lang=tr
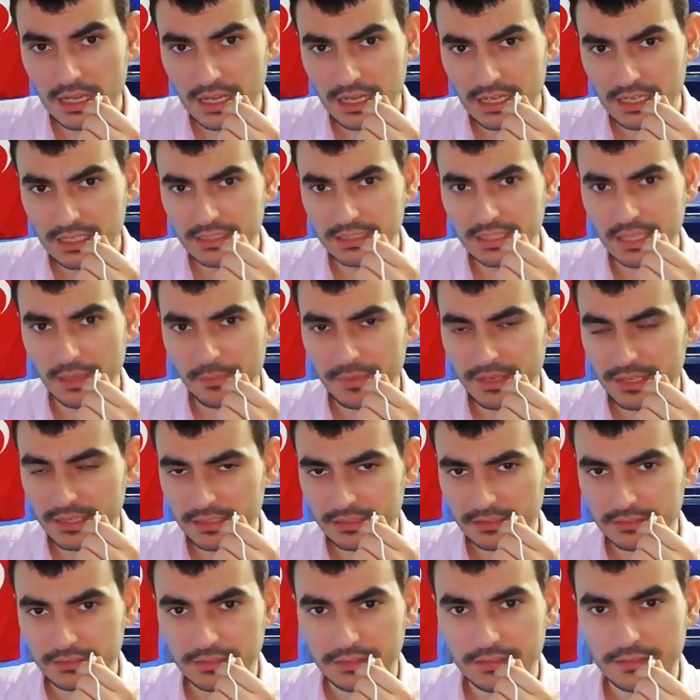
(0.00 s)

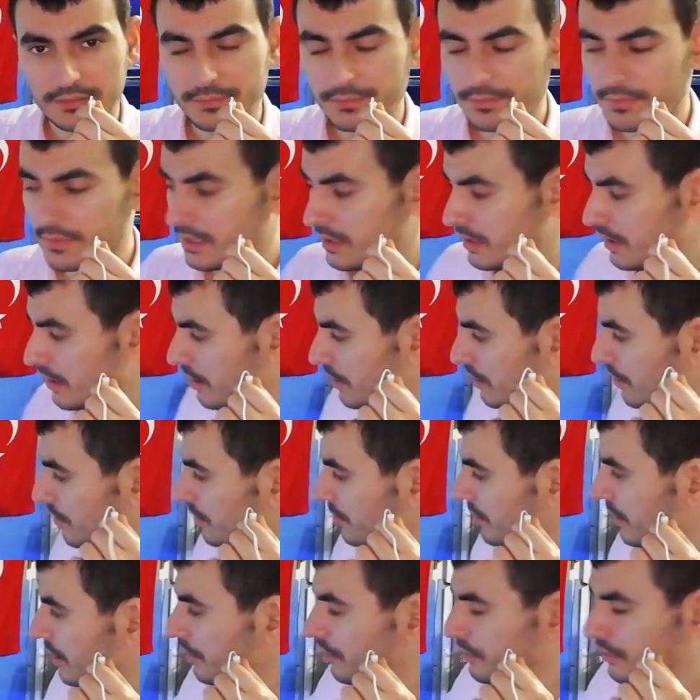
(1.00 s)
Artemia
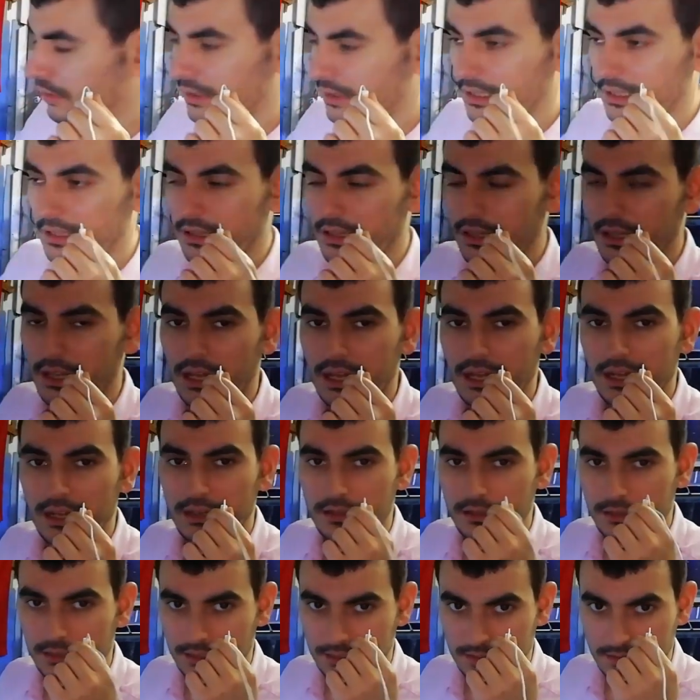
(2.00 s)
ondan sonra
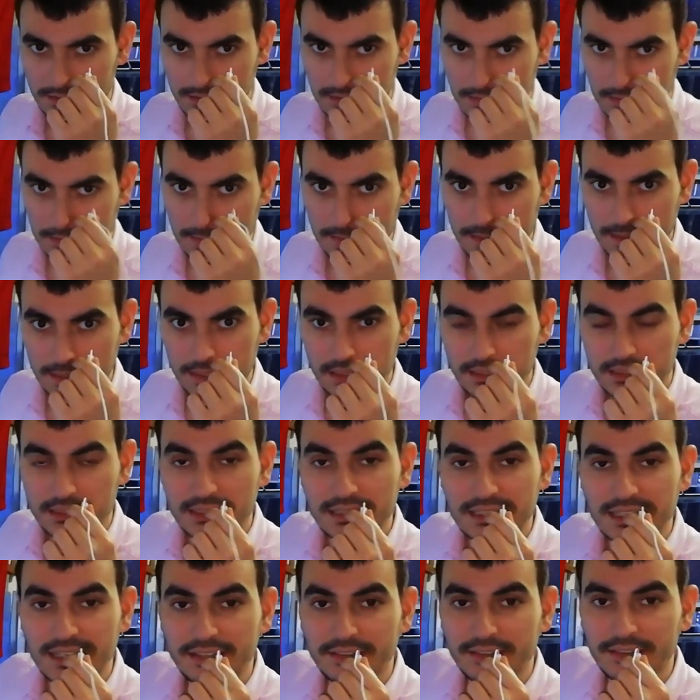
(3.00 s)
e,
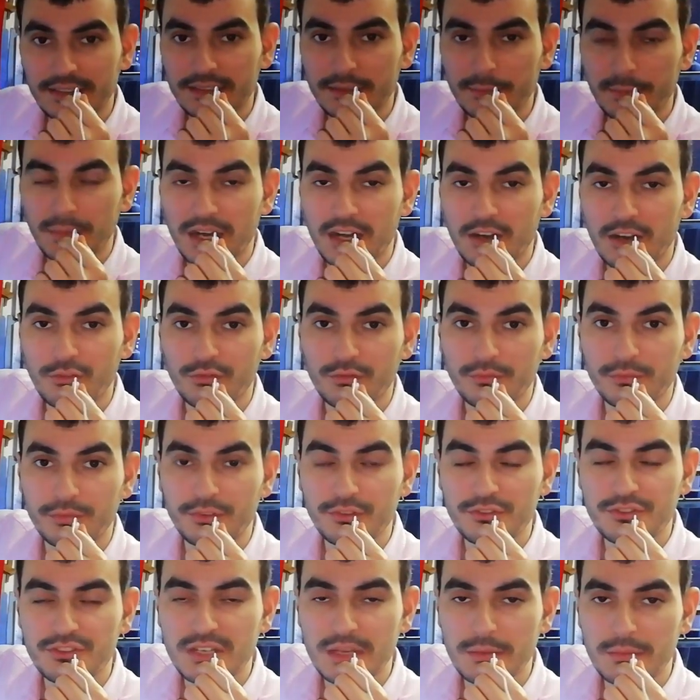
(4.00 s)
klasik
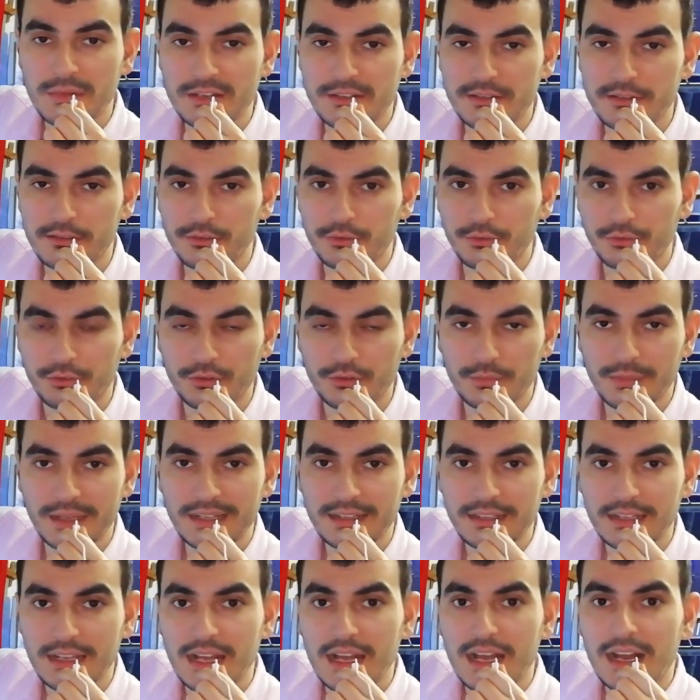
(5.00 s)
parfümsü çamaşır suyu.
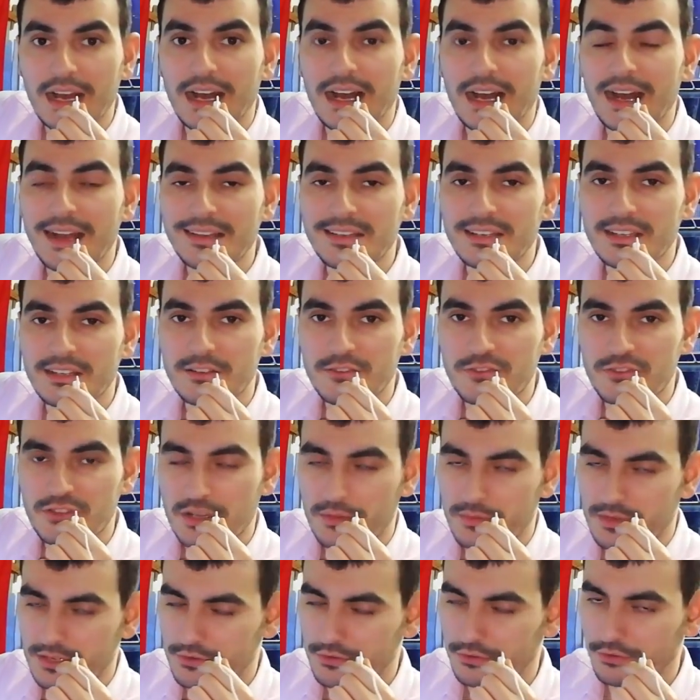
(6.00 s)
Ben Ace'nin
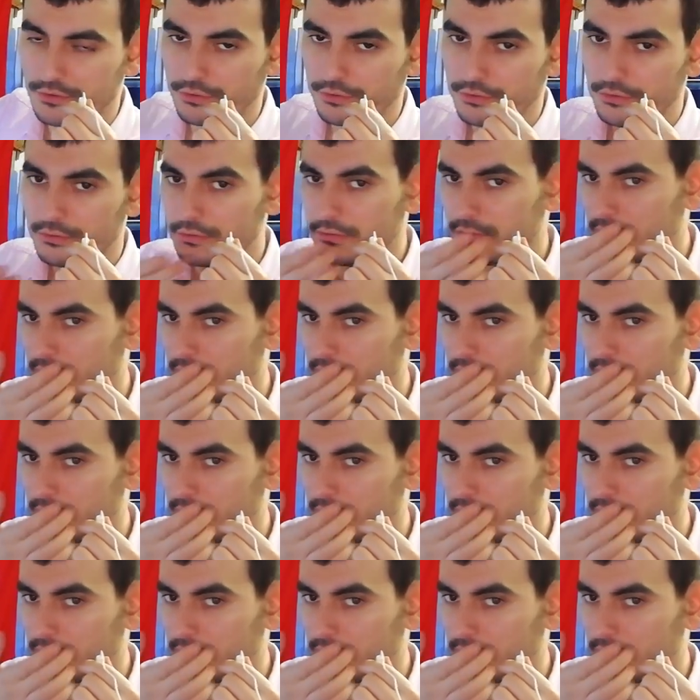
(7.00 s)
çamaşır suyunu